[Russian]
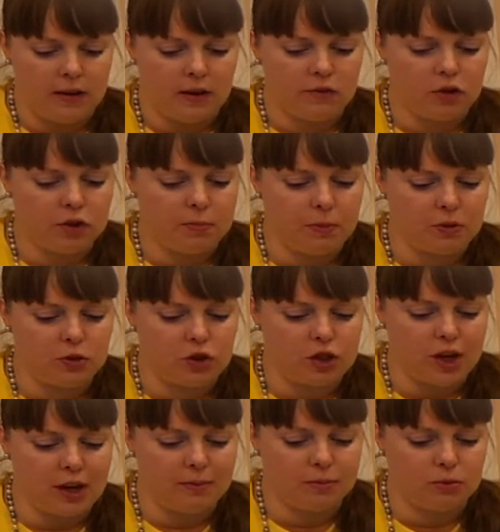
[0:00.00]
И вот
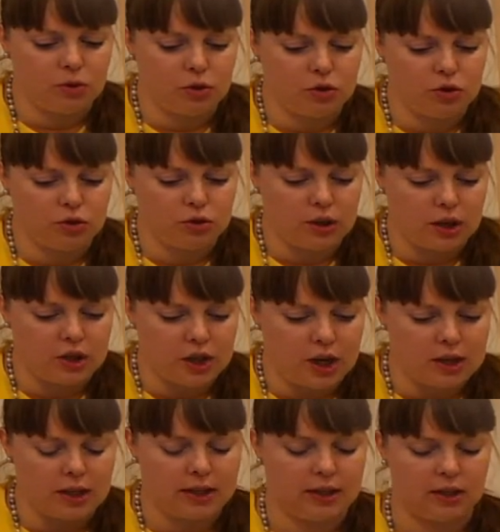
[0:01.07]
получаем точку
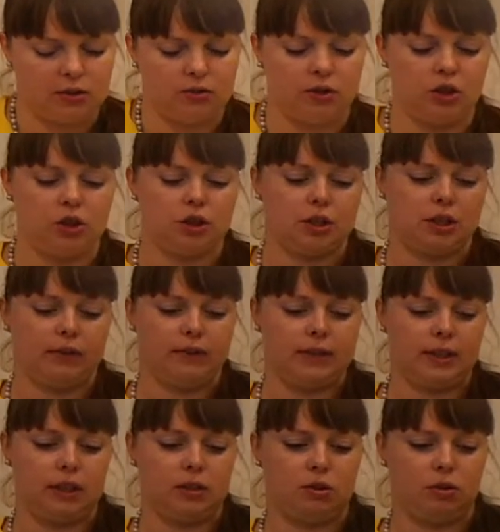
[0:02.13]
начала хирургического
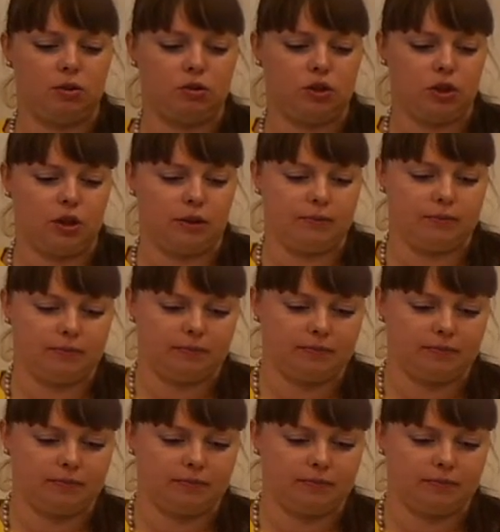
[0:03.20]
сосочка.